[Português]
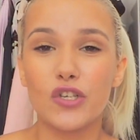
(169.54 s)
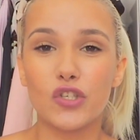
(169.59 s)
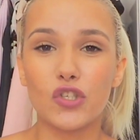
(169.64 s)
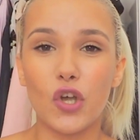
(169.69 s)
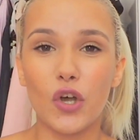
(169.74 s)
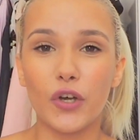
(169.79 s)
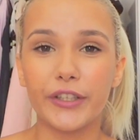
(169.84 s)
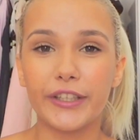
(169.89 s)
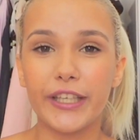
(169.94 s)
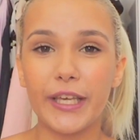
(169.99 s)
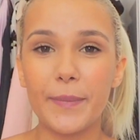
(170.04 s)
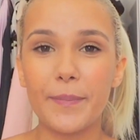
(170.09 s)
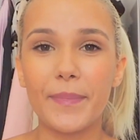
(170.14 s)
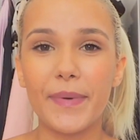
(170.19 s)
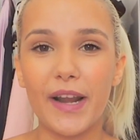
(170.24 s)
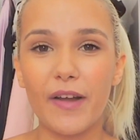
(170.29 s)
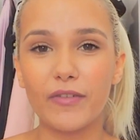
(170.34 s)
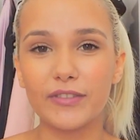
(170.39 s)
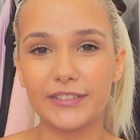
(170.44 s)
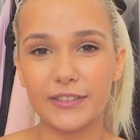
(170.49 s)
Só que
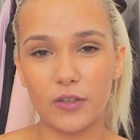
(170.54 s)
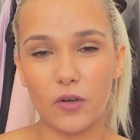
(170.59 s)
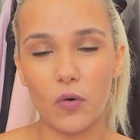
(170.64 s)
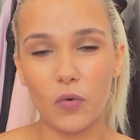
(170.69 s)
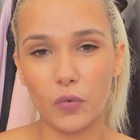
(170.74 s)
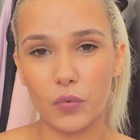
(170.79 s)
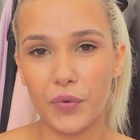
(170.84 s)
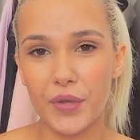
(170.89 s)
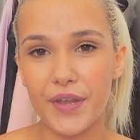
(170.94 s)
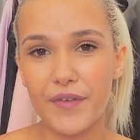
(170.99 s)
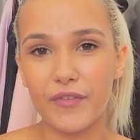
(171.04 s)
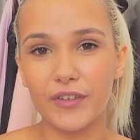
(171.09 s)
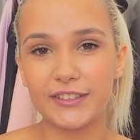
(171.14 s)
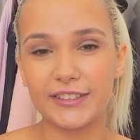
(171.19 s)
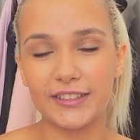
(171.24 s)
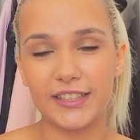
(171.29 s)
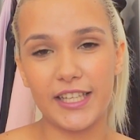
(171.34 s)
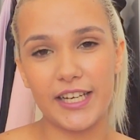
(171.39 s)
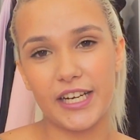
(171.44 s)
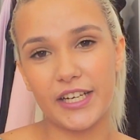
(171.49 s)
pra você concluir,
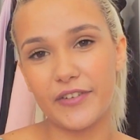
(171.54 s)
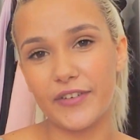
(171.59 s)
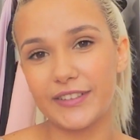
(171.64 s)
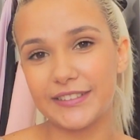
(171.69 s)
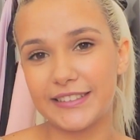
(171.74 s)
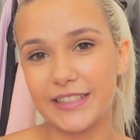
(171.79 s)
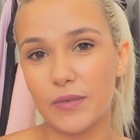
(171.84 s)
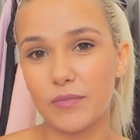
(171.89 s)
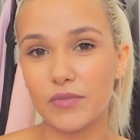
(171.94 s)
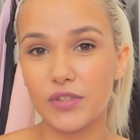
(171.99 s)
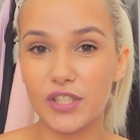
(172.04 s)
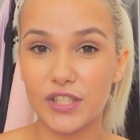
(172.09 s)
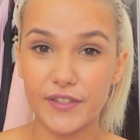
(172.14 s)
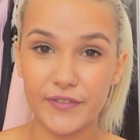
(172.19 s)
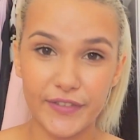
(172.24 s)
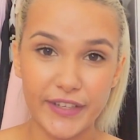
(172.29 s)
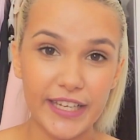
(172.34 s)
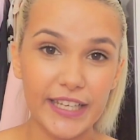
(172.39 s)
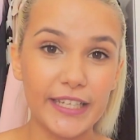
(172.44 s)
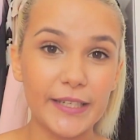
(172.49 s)
você teria que fazer um
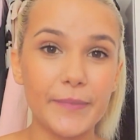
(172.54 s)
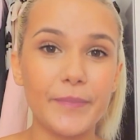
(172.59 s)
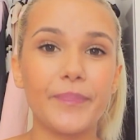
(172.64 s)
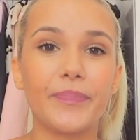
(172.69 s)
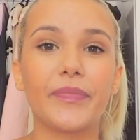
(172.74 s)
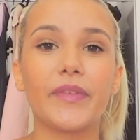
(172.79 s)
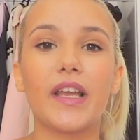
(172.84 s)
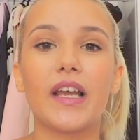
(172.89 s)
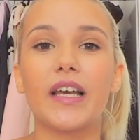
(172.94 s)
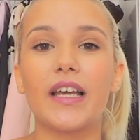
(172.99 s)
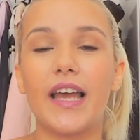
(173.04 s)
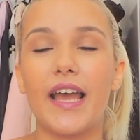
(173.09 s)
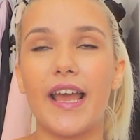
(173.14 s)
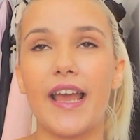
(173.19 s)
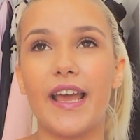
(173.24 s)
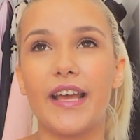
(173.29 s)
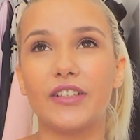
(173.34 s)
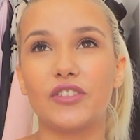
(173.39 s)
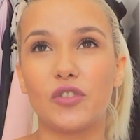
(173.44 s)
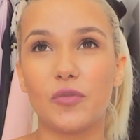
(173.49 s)
desfile
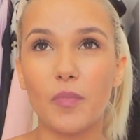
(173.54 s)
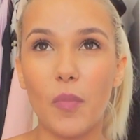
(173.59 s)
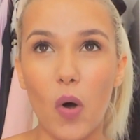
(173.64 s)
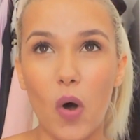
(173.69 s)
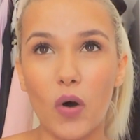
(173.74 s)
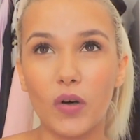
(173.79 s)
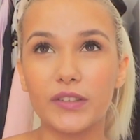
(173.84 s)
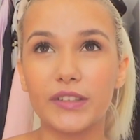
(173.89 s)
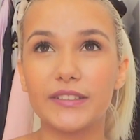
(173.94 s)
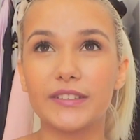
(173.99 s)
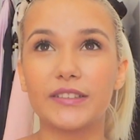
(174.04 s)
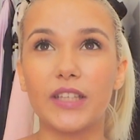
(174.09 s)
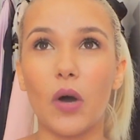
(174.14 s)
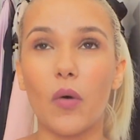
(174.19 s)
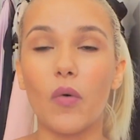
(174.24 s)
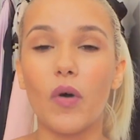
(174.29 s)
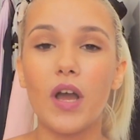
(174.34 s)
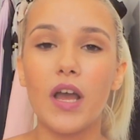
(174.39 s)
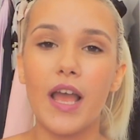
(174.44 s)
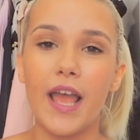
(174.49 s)
é, de moda.
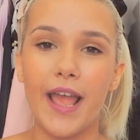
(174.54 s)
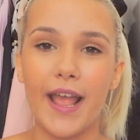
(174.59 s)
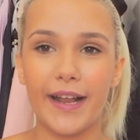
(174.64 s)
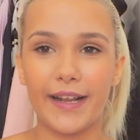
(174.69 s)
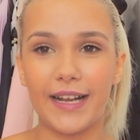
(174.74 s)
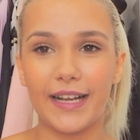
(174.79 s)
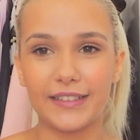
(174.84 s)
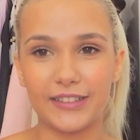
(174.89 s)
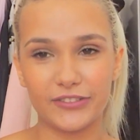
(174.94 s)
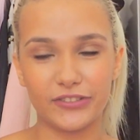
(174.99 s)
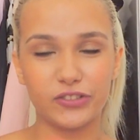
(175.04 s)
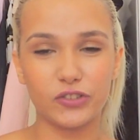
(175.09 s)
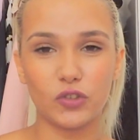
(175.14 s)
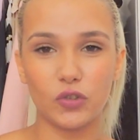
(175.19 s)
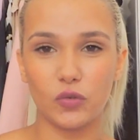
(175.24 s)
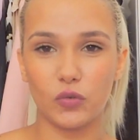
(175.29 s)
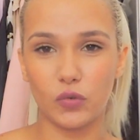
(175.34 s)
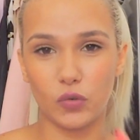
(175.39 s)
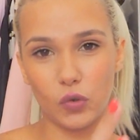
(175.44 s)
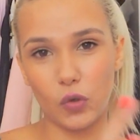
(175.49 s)
Então é, cada
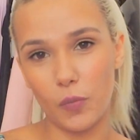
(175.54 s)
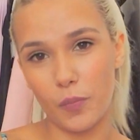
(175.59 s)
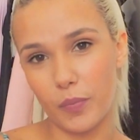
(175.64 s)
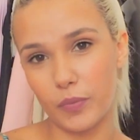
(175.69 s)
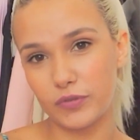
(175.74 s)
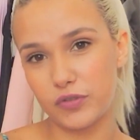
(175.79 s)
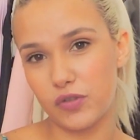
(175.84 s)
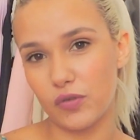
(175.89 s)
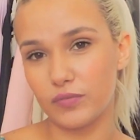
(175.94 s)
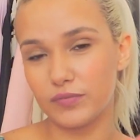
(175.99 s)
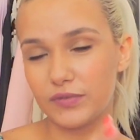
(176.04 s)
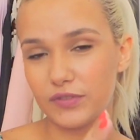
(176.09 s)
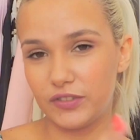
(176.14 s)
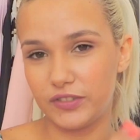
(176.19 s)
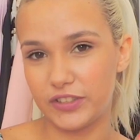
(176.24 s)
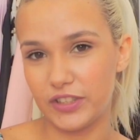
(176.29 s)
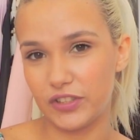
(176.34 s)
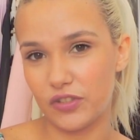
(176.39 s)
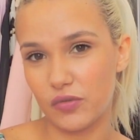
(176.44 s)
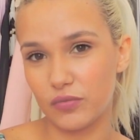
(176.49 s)
grupo jun
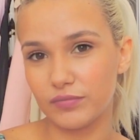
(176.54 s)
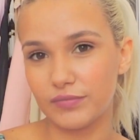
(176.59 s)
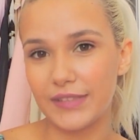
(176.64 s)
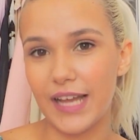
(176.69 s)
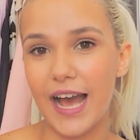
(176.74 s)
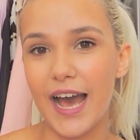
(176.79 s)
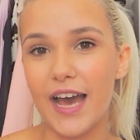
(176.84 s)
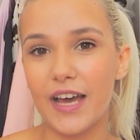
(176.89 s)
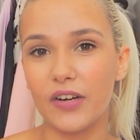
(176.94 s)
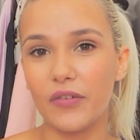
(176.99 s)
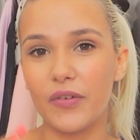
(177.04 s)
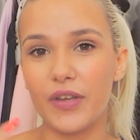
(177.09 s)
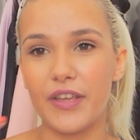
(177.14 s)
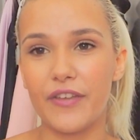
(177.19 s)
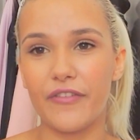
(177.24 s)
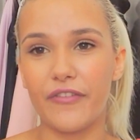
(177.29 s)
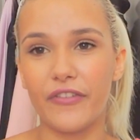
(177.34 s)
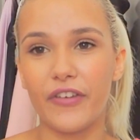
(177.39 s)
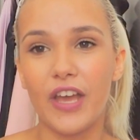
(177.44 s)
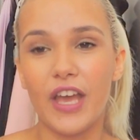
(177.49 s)
se juntaram
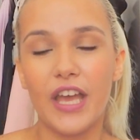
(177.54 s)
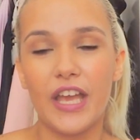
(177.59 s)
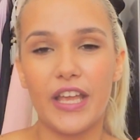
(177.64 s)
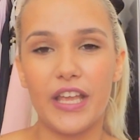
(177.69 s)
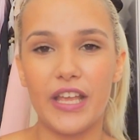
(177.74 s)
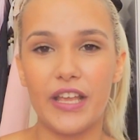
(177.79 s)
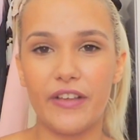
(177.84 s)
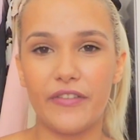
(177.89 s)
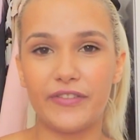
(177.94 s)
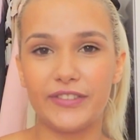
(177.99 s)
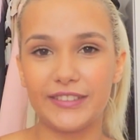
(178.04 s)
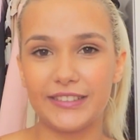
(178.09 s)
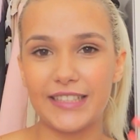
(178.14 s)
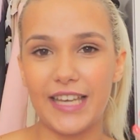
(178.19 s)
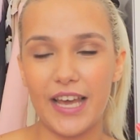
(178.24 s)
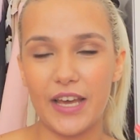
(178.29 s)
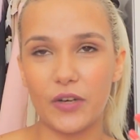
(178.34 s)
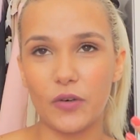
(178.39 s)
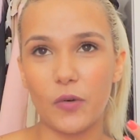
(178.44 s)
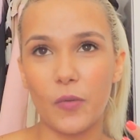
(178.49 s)
e, e
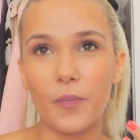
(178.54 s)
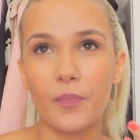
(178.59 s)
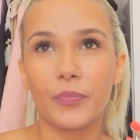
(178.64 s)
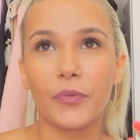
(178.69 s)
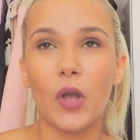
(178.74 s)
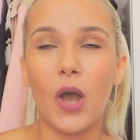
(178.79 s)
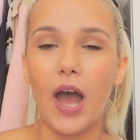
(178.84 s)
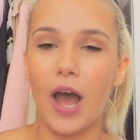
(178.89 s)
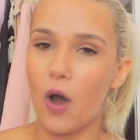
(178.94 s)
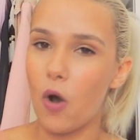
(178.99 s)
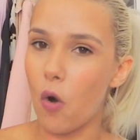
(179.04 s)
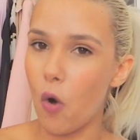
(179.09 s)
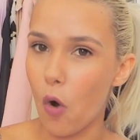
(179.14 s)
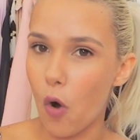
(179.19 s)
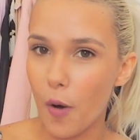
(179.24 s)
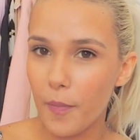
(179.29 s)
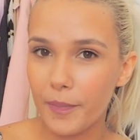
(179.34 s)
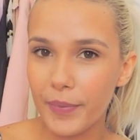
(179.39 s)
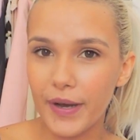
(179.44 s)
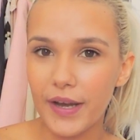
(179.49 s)
fizeram a
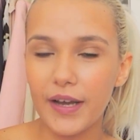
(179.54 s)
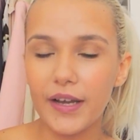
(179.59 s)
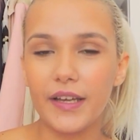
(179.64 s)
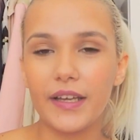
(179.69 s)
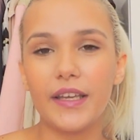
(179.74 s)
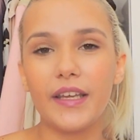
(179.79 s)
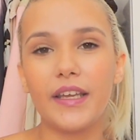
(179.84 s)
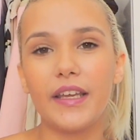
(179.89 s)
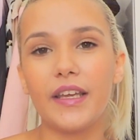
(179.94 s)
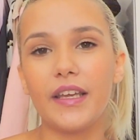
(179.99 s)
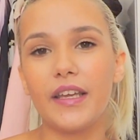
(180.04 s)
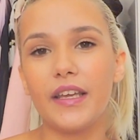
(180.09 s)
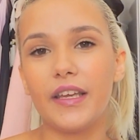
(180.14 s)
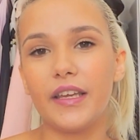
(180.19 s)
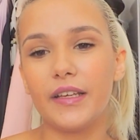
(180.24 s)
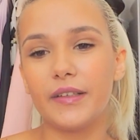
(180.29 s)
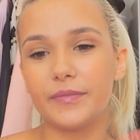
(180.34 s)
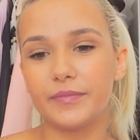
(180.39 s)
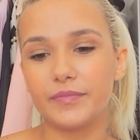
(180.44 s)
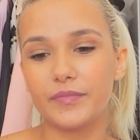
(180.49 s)
roupa
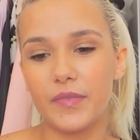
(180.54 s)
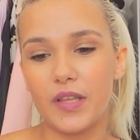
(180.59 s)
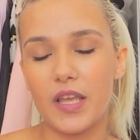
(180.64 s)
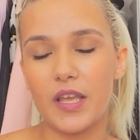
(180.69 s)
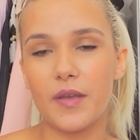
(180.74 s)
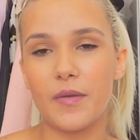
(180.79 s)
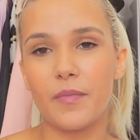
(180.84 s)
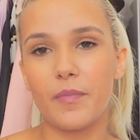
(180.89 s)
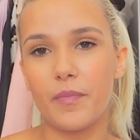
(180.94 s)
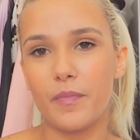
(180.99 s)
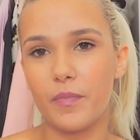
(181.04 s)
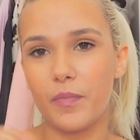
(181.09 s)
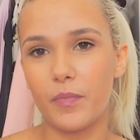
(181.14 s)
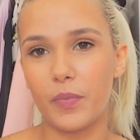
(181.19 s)
e, e